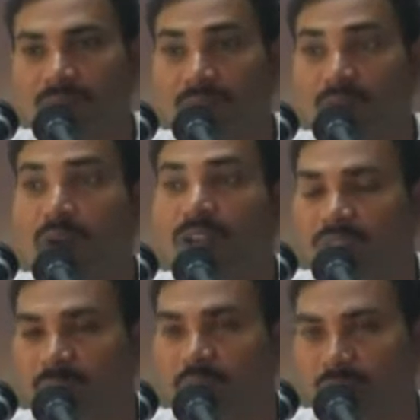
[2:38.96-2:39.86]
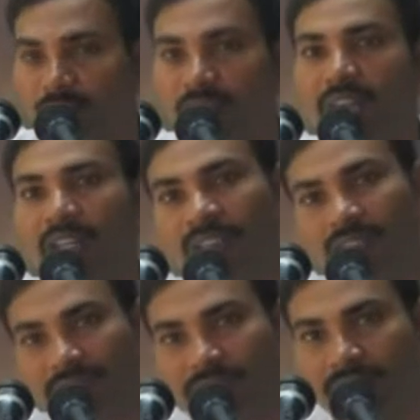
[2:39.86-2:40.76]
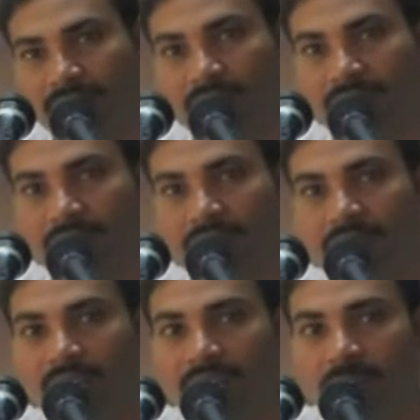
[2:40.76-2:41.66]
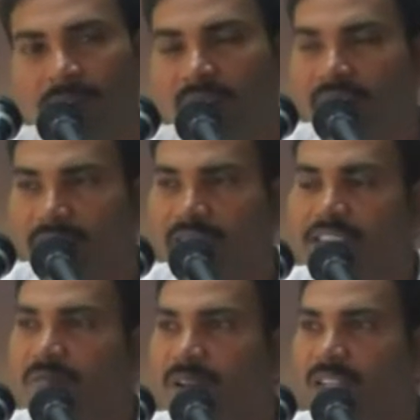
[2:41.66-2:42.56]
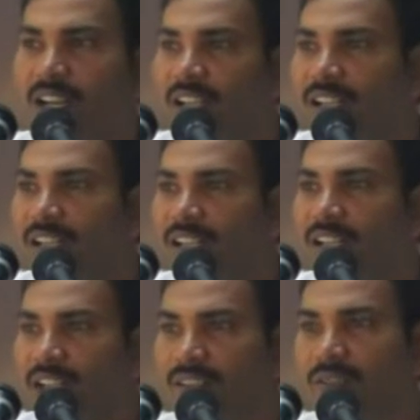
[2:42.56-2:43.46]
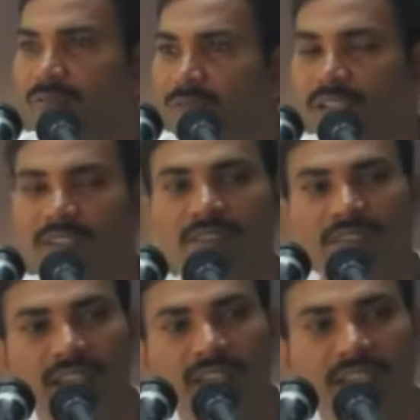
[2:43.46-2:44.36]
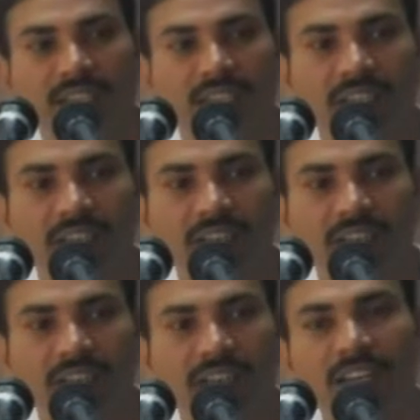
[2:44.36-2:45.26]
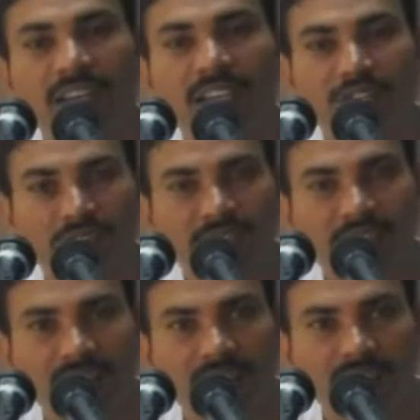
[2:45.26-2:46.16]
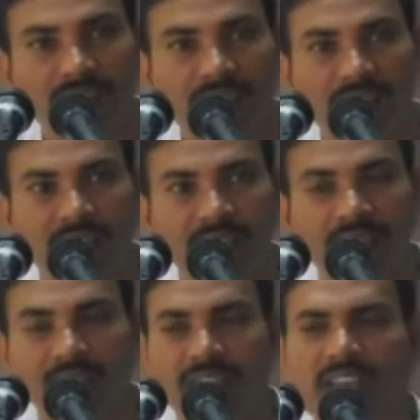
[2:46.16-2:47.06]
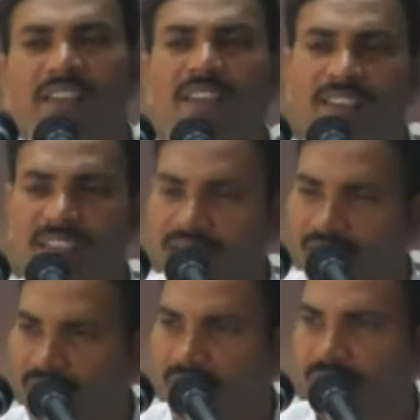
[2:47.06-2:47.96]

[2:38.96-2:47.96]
మన నోట వినబడుతుంటాయి మరి నన్ను ఏం చేయమంటారండి అందరూ కుదరదంటుంటేని అంటే నీ దృష్టికి ఎలా ఉందంటే ఏదైతే ఏంట్లే